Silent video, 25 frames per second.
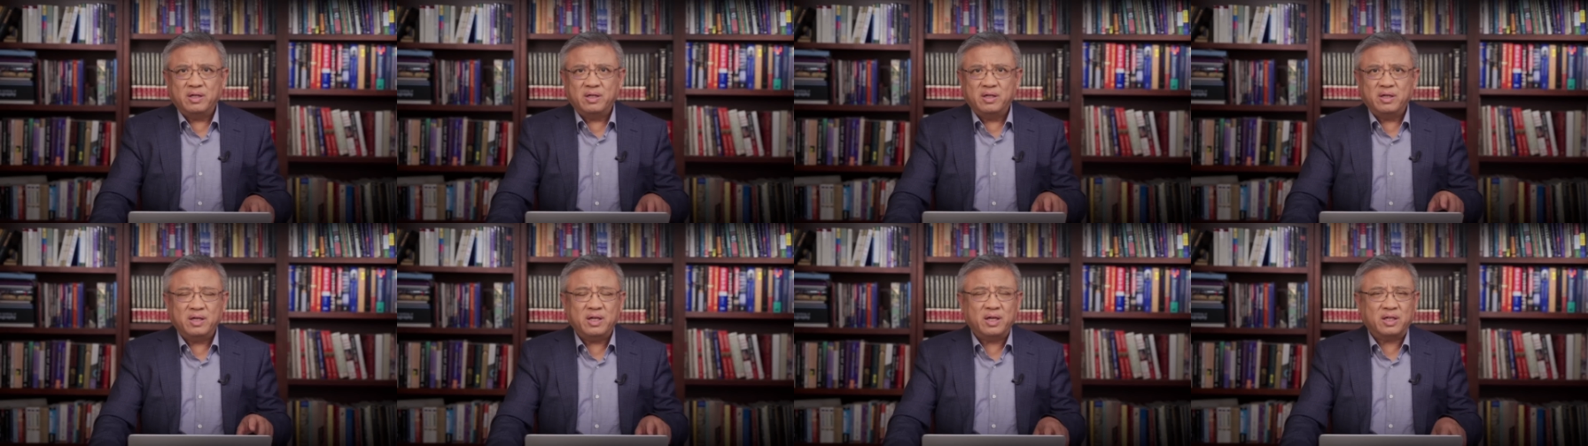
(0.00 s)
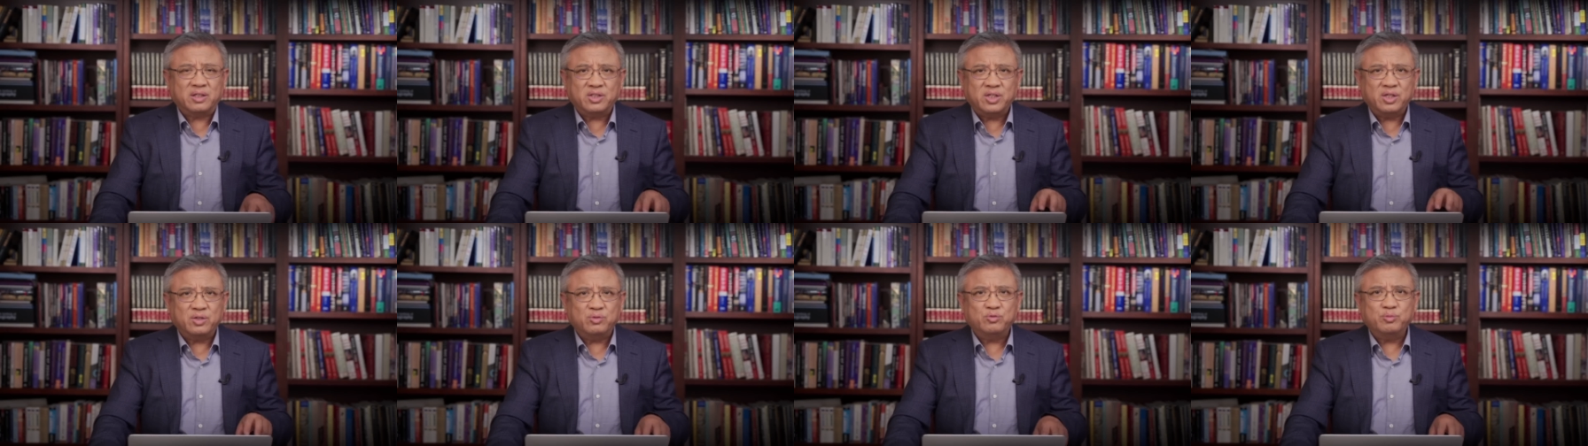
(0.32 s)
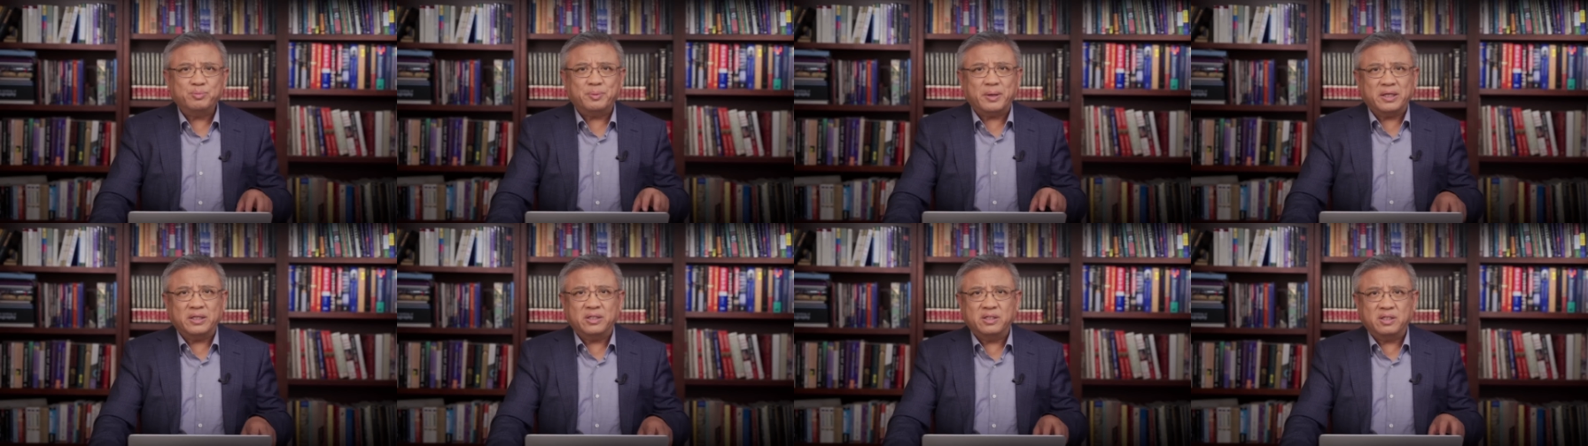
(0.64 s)
两千五
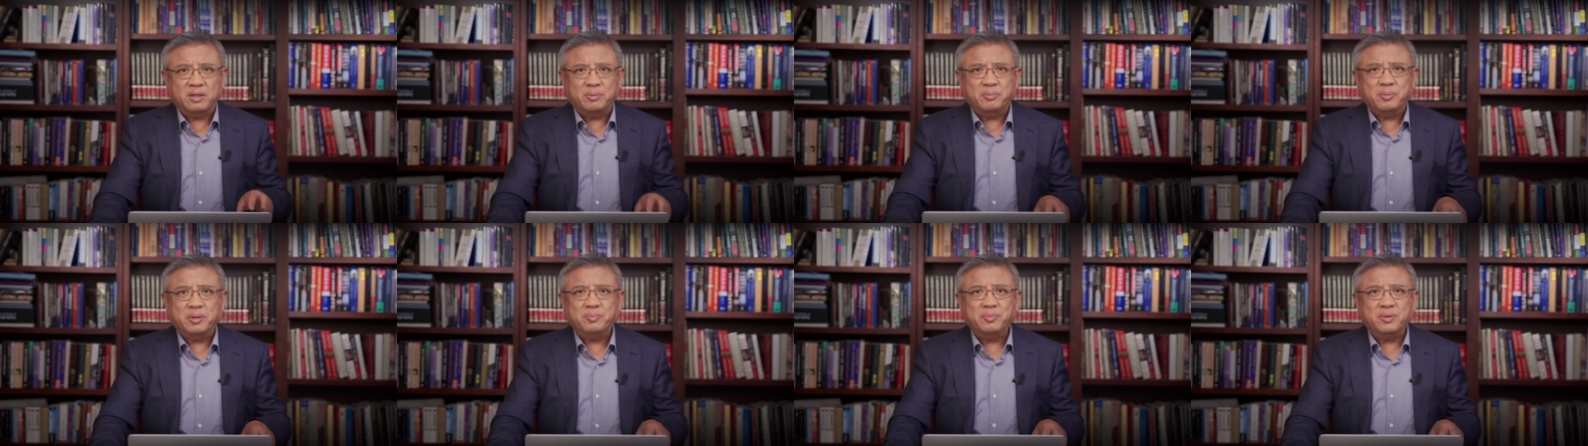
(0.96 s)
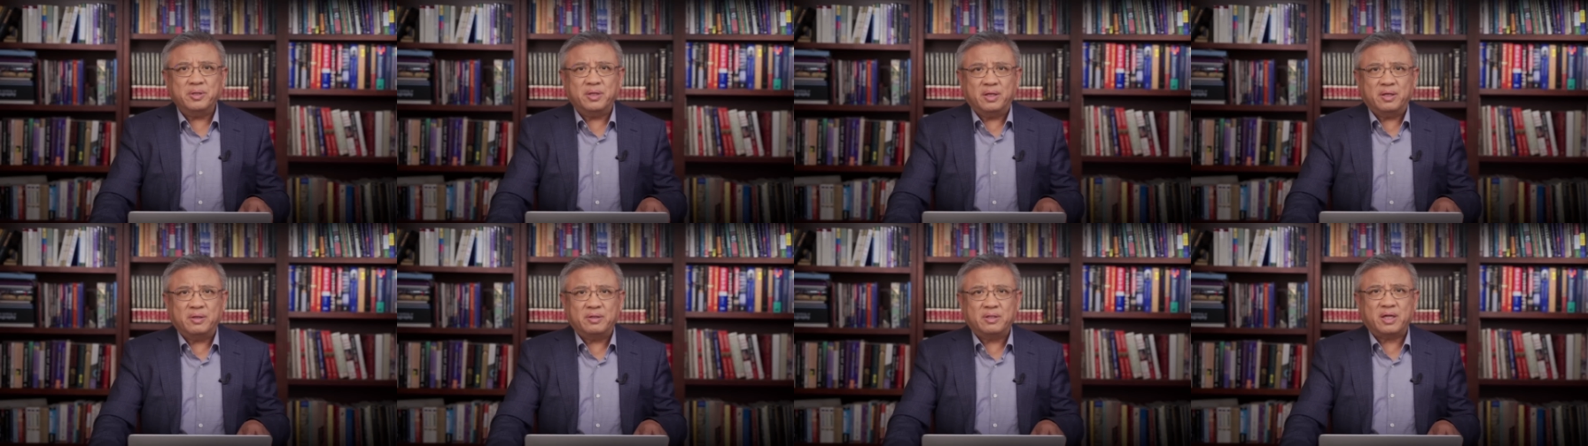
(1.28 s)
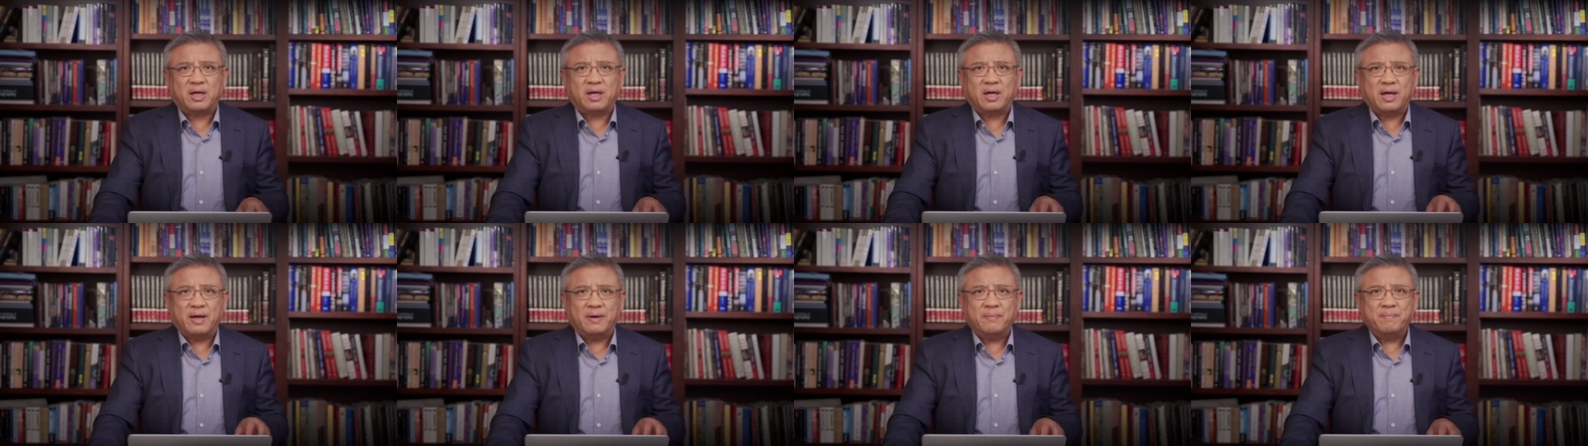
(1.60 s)
百亿人民币
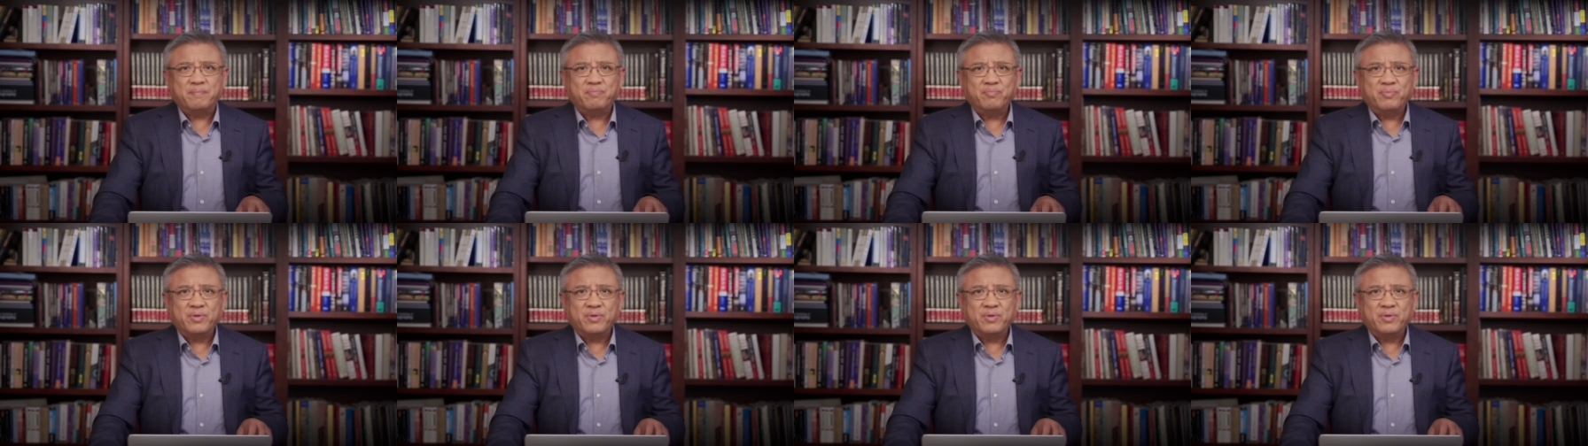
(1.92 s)
大概。